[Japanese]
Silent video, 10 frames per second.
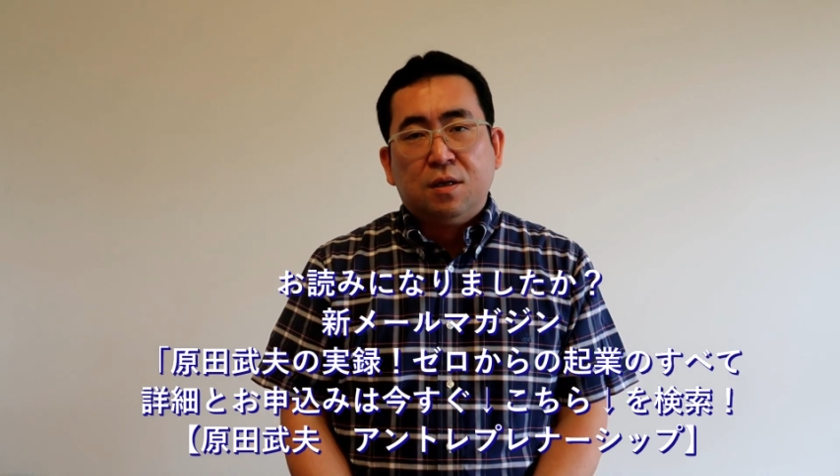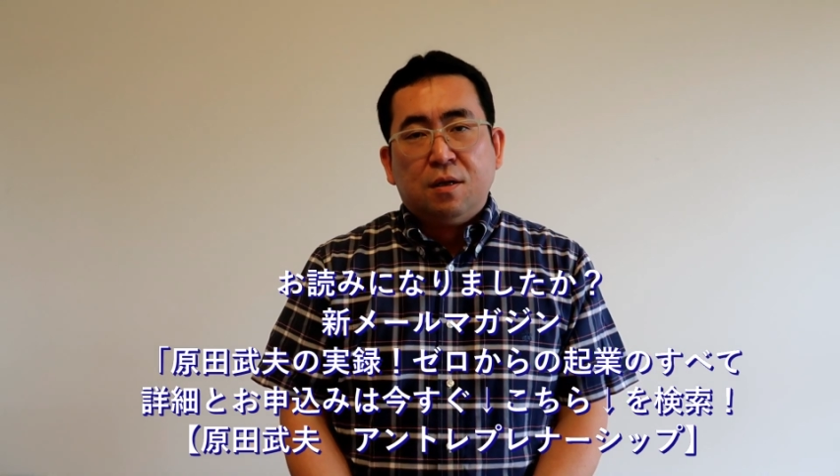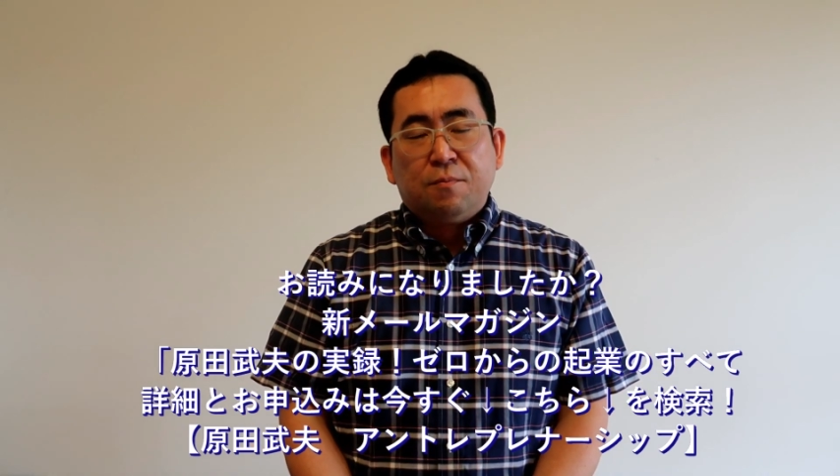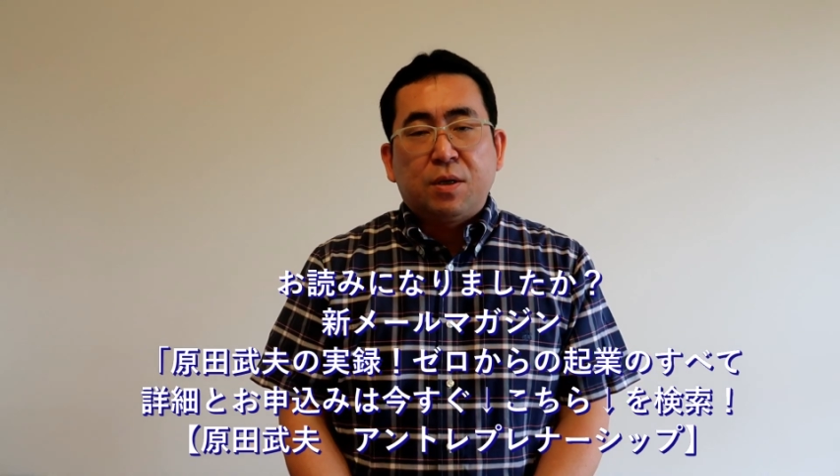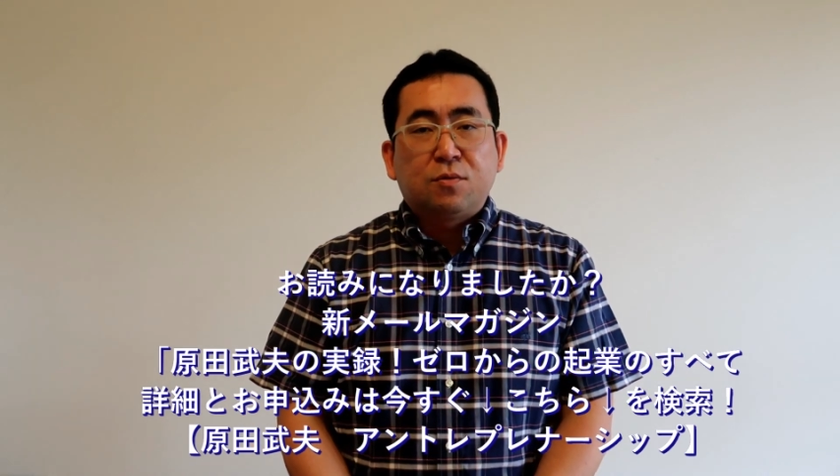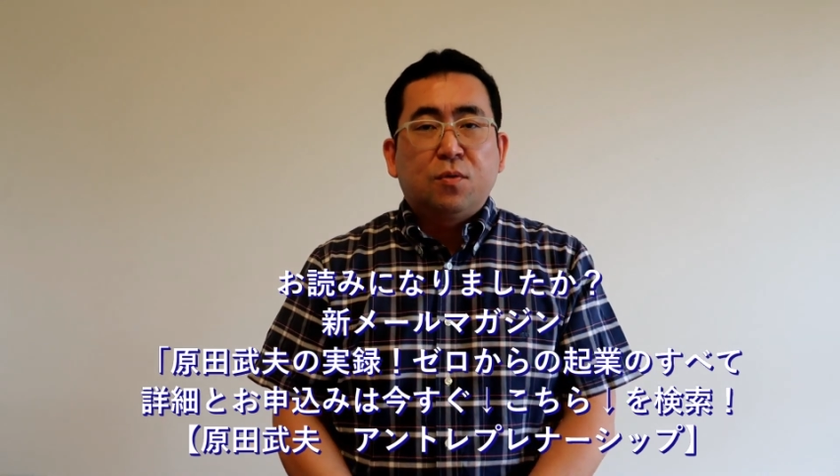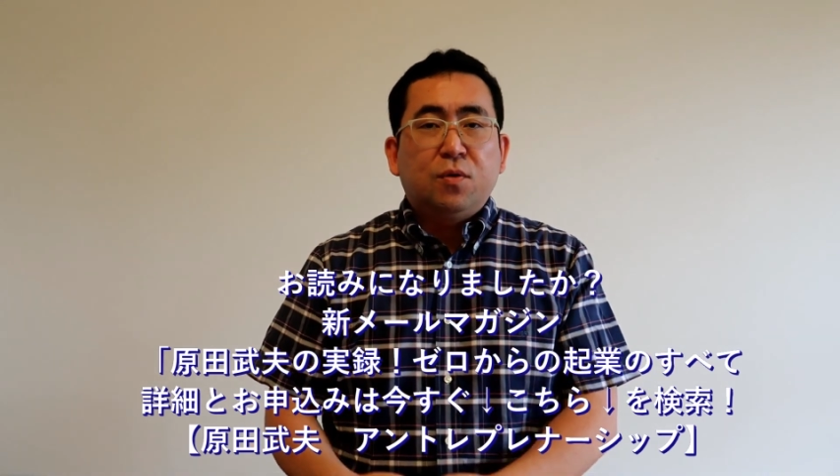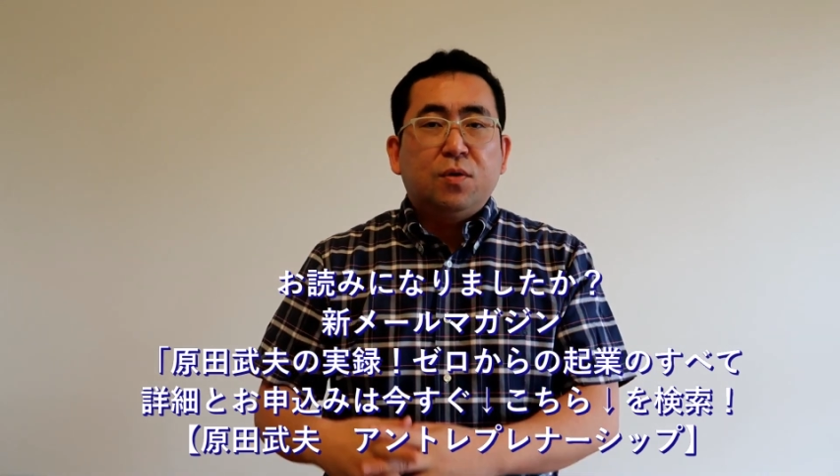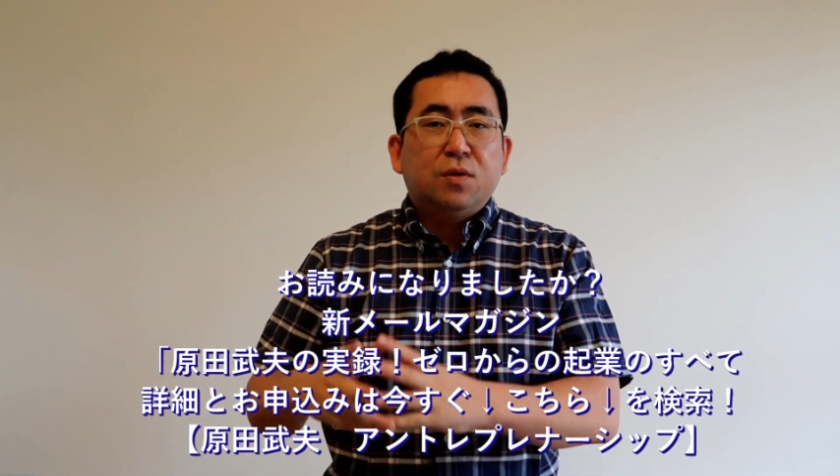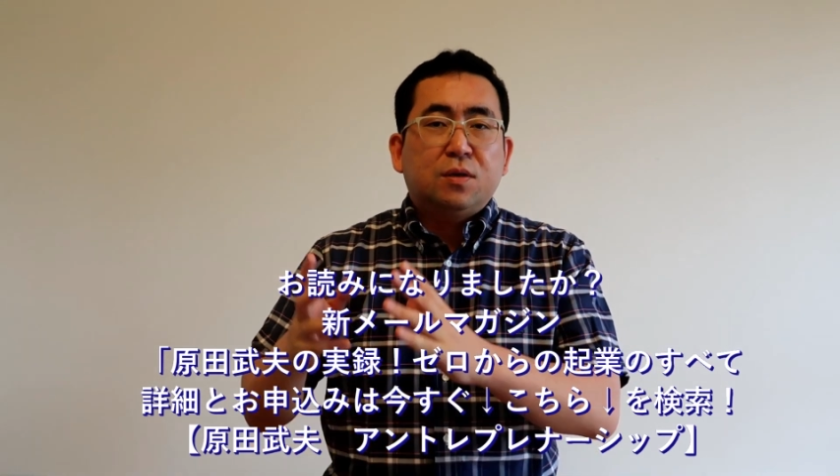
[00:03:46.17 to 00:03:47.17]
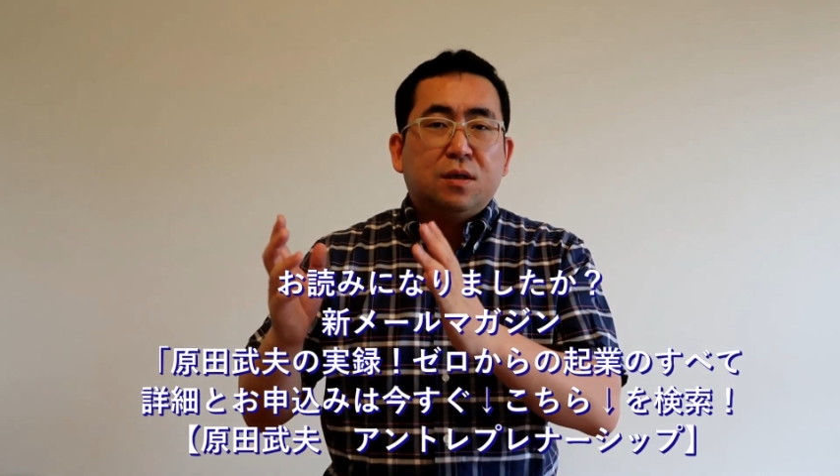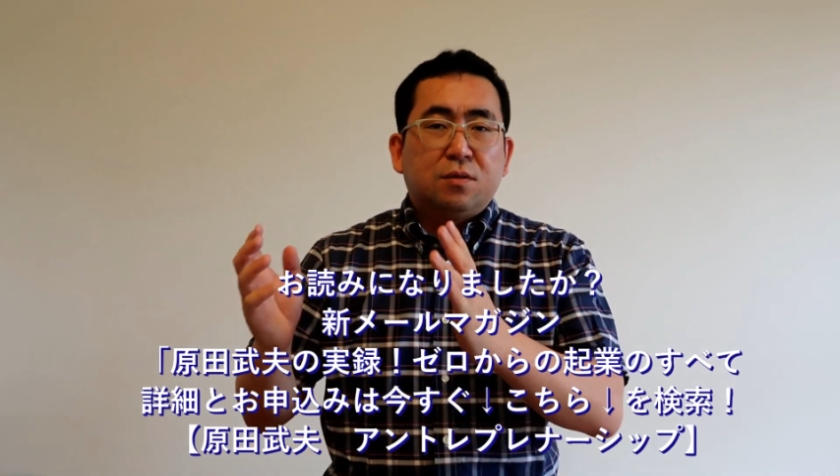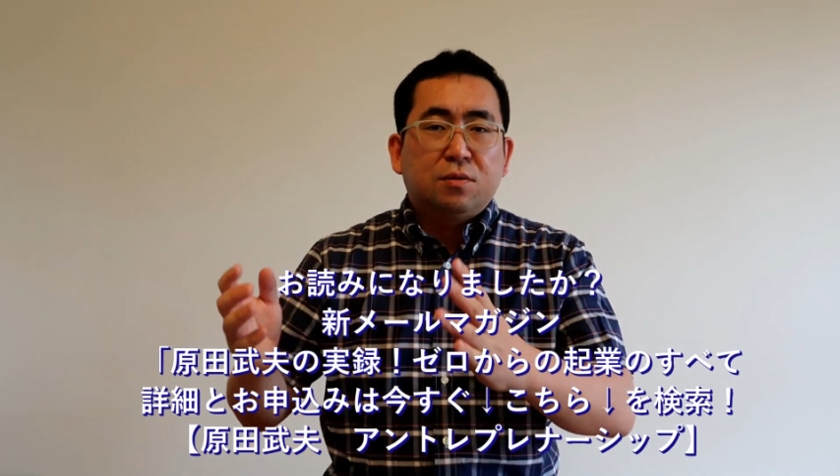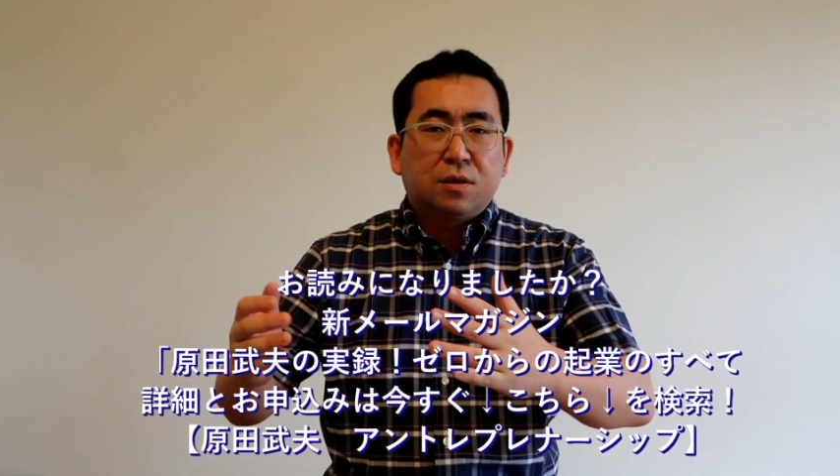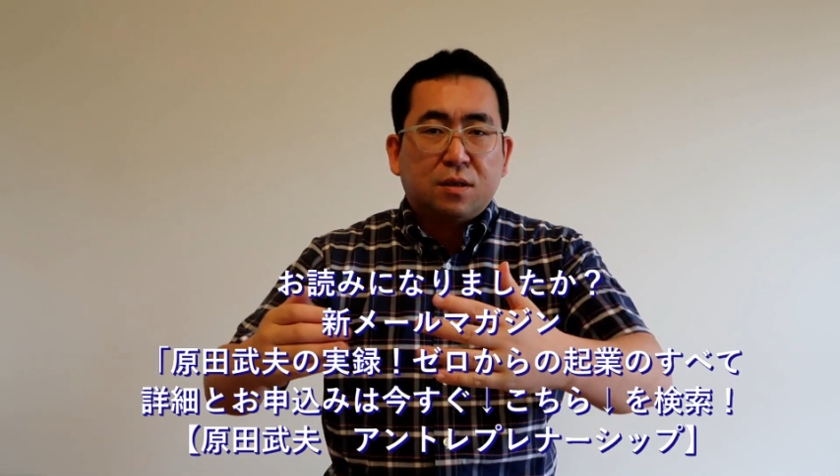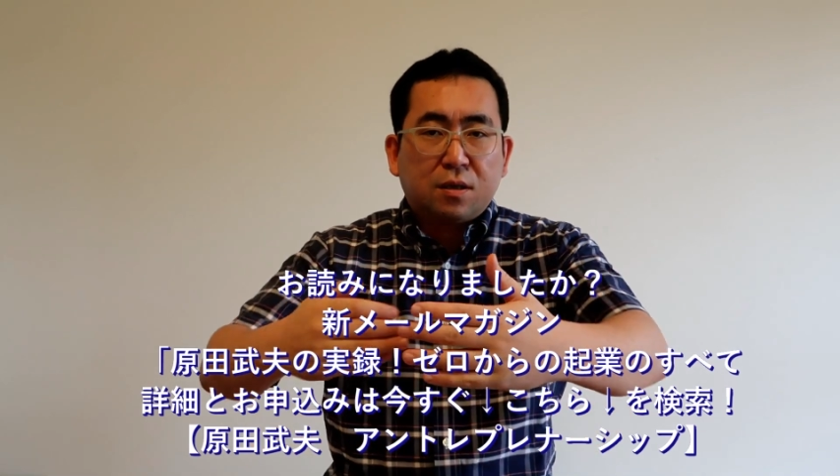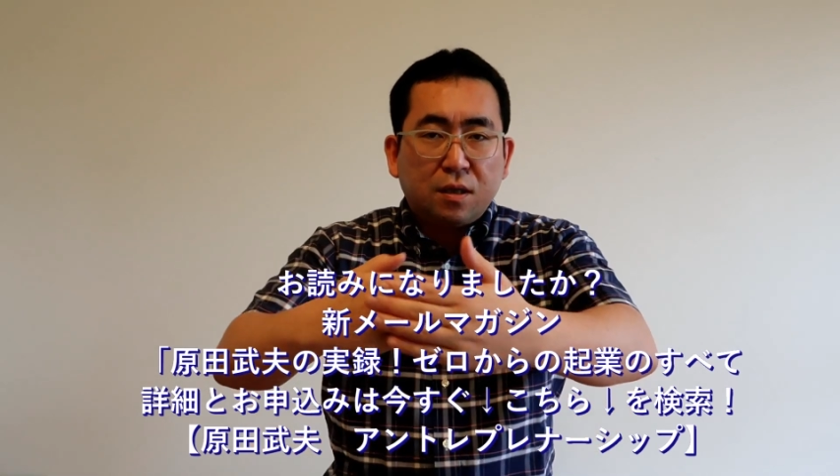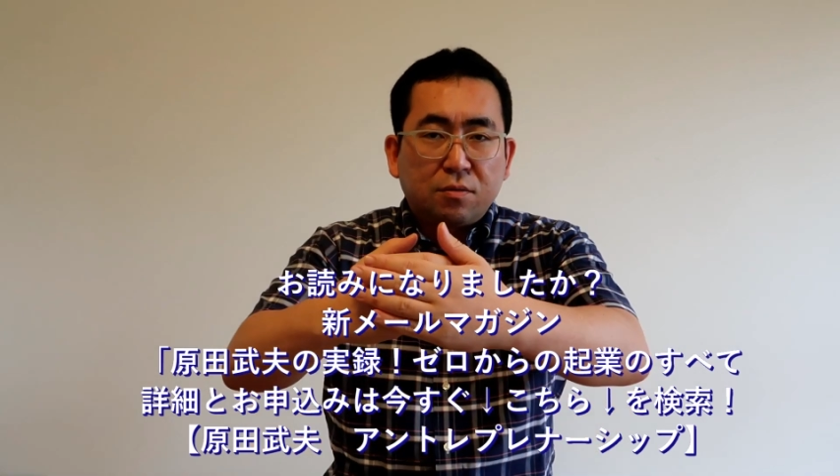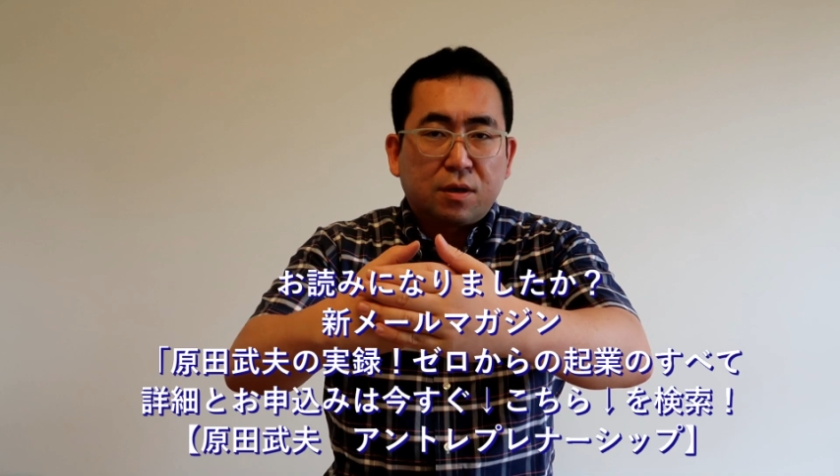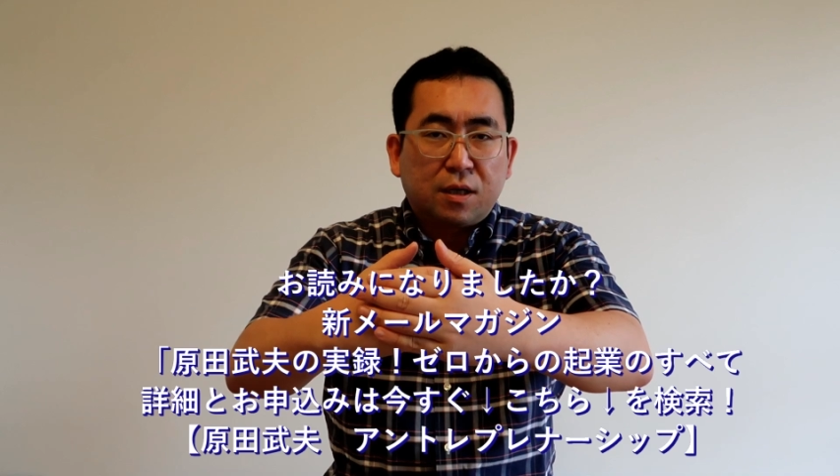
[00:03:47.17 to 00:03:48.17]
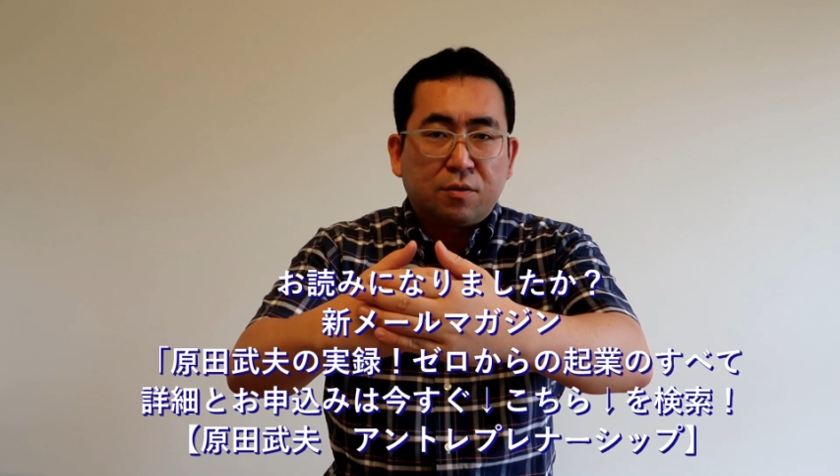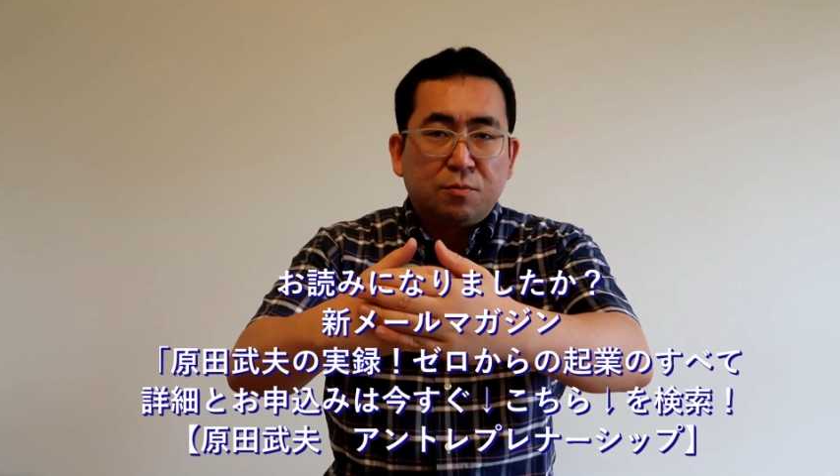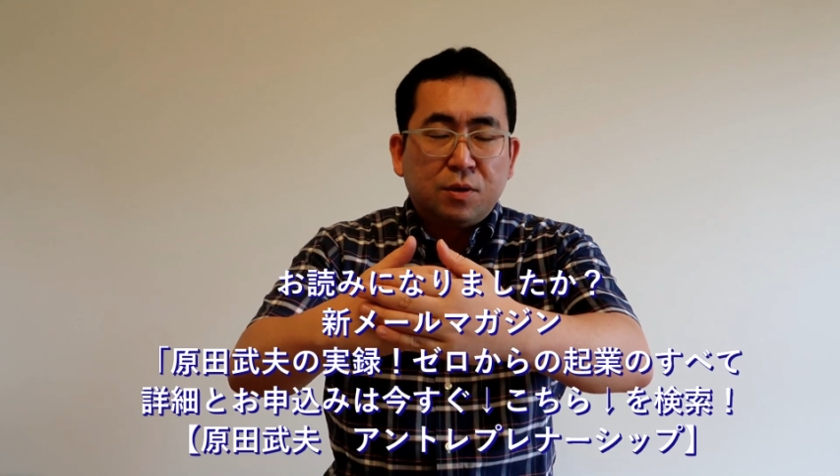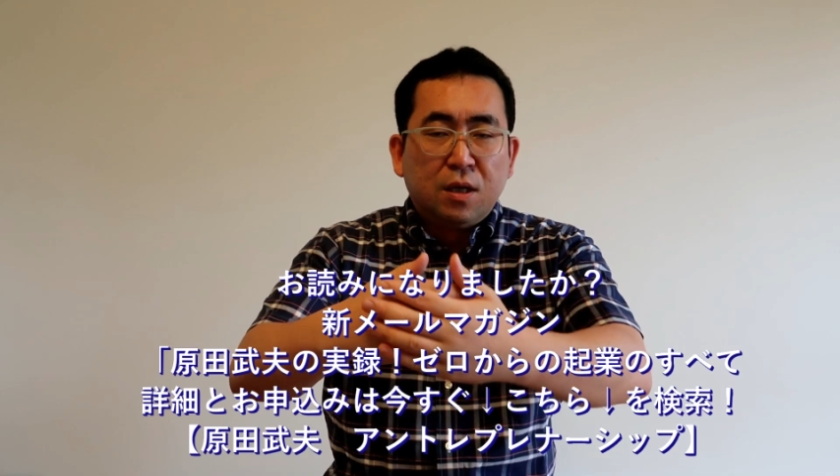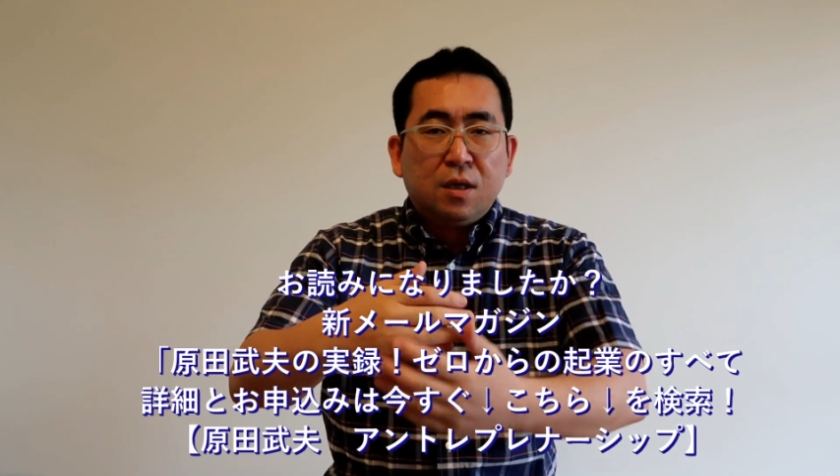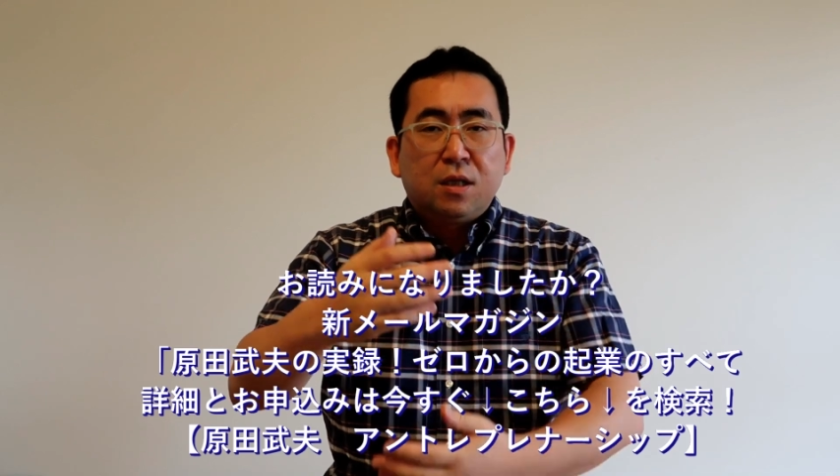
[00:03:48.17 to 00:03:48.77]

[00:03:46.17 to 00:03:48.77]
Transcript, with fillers: だからそういう人たちをしっかりと抱え込む。